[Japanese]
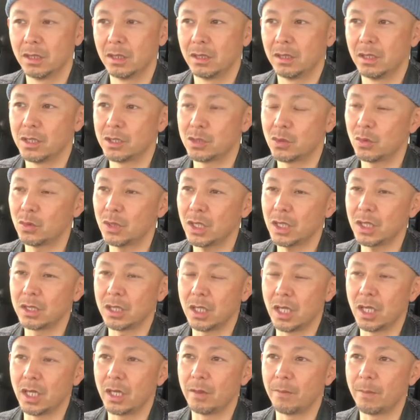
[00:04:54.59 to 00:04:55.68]
でその中
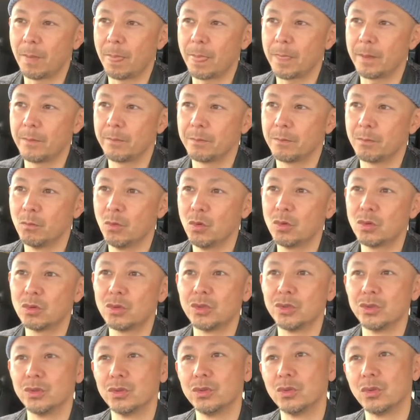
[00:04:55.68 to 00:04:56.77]
で文
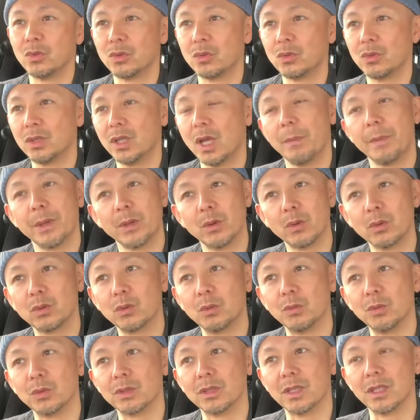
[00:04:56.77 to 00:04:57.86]
句言うのをやめようと
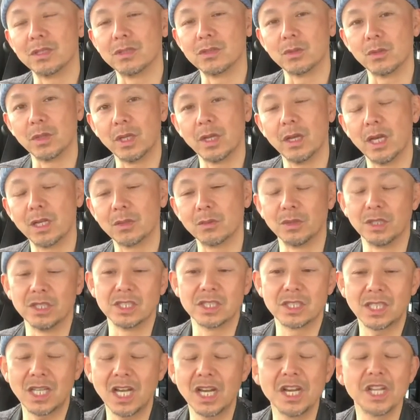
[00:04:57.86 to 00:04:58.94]
思ったんですよね。あとね、
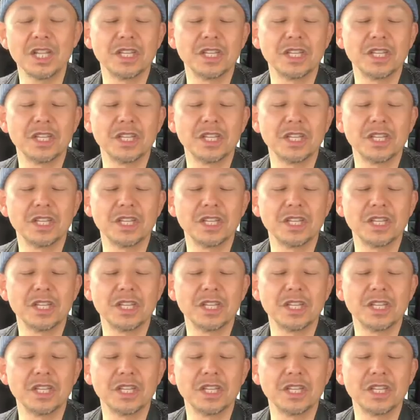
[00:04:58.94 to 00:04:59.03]
疲れ